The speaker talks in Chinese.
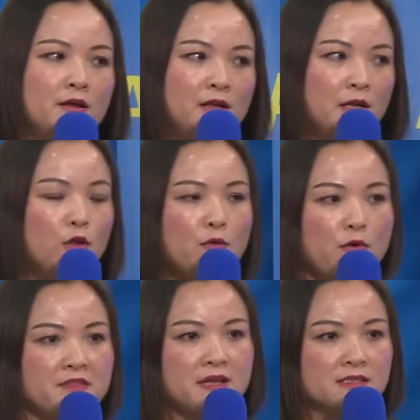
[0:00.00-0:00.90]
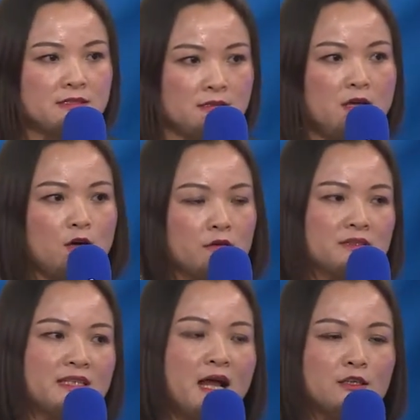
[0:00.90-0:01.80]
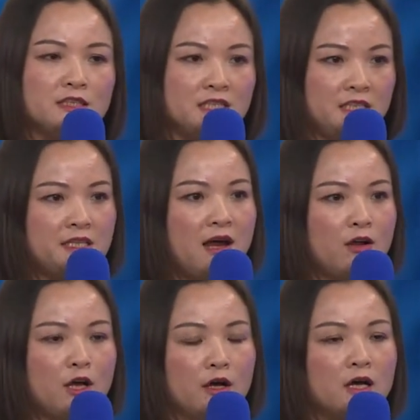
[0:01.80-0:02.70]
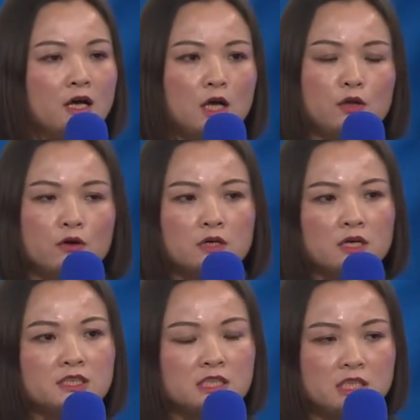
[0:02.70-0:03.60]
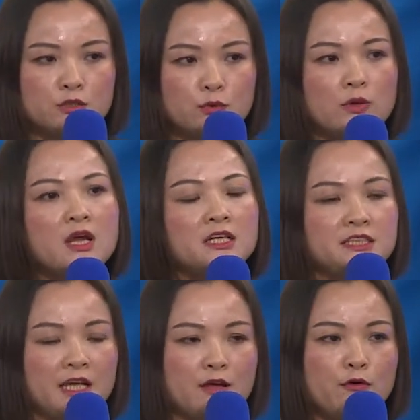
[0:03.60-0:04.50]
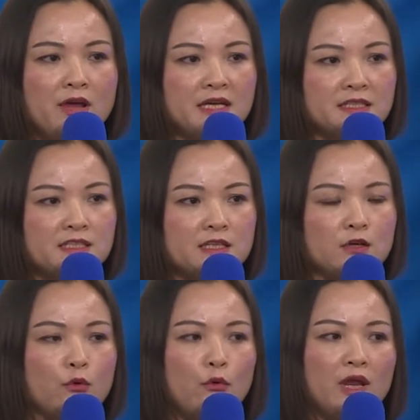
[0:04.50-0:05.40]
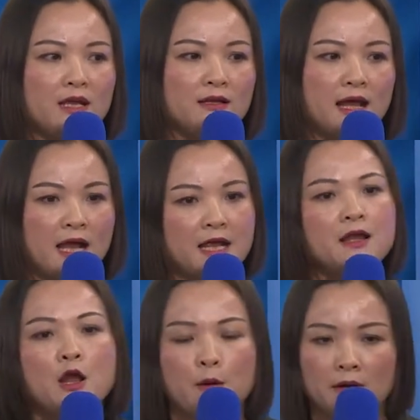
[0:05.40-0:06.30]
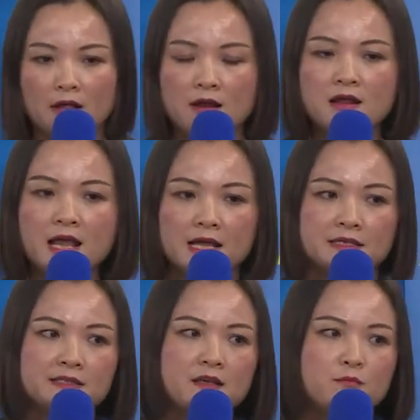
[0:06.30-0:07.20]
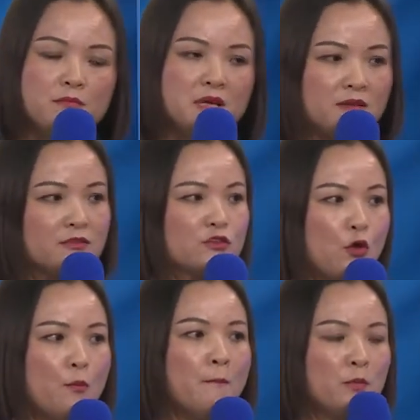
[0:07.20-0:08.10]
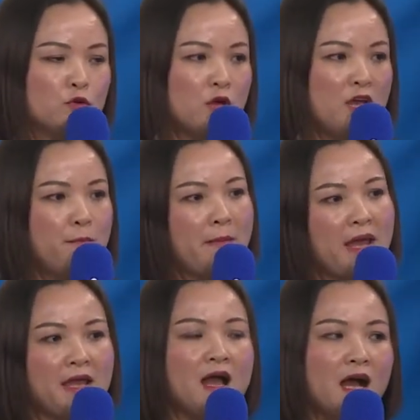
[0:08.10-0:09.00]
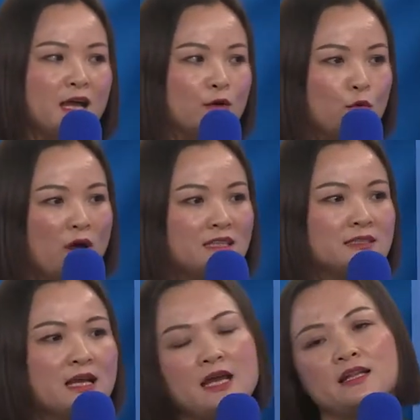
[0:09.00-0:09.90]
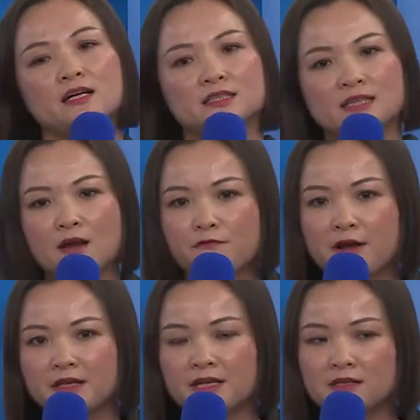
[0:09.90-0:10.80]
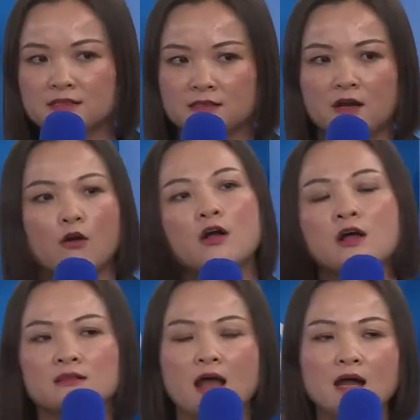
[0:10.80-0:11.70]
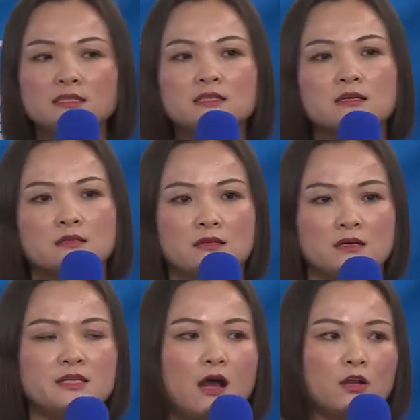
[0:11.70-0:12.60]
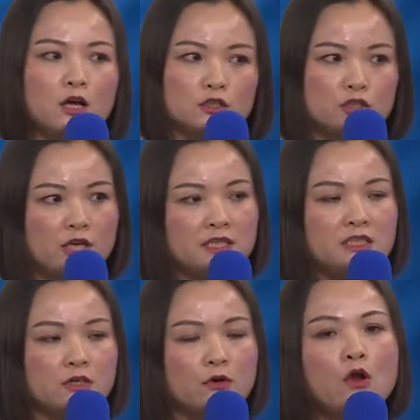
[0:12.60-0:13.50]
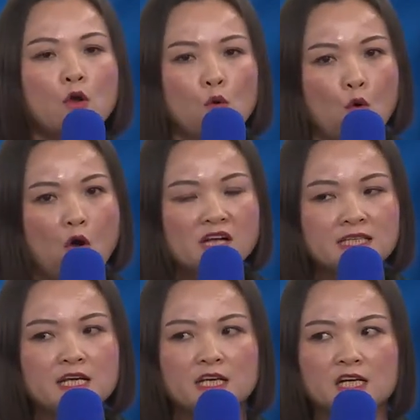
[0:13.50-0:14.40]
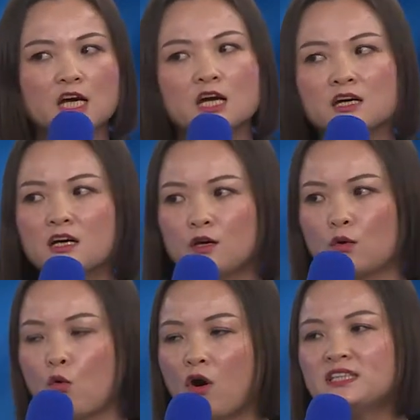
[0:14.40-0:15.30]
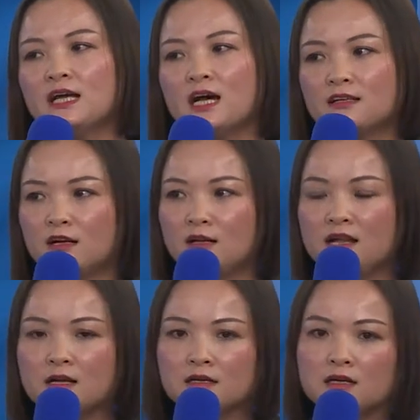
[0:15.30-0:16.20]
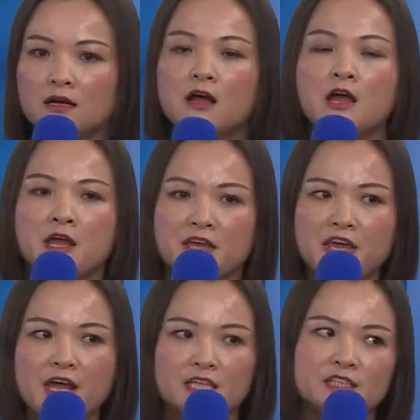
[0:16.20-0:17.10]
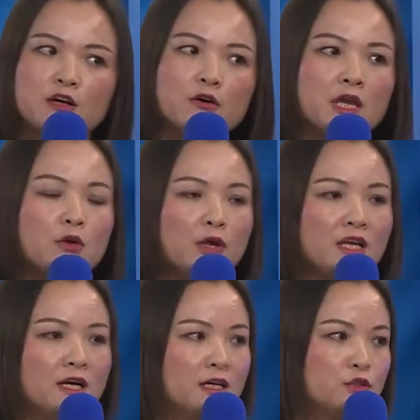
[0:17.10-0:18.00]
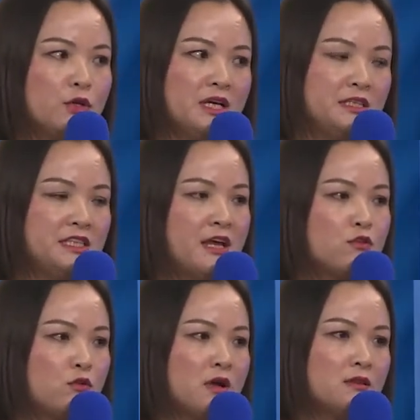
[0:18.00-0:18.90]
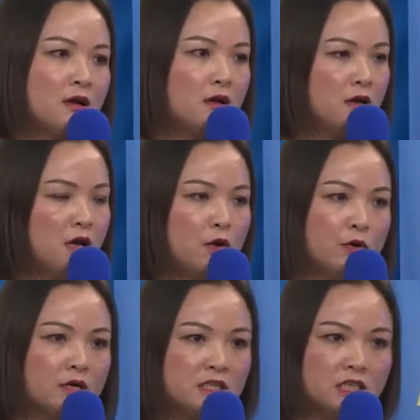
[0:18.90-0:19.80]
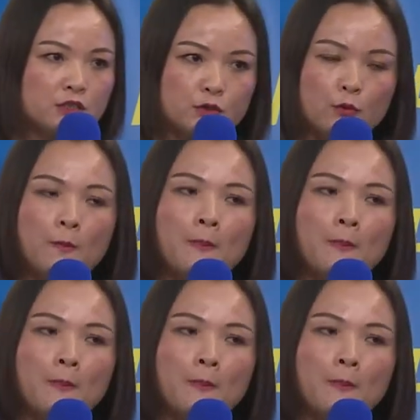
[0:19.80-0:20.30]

论文的时候，当提到了核融合技术将会是未来。人类生命中最美、海光彩的绽放点的时候，它是得到了全球、国际各个国家的认可。也就因为了最尖端的核融合技术，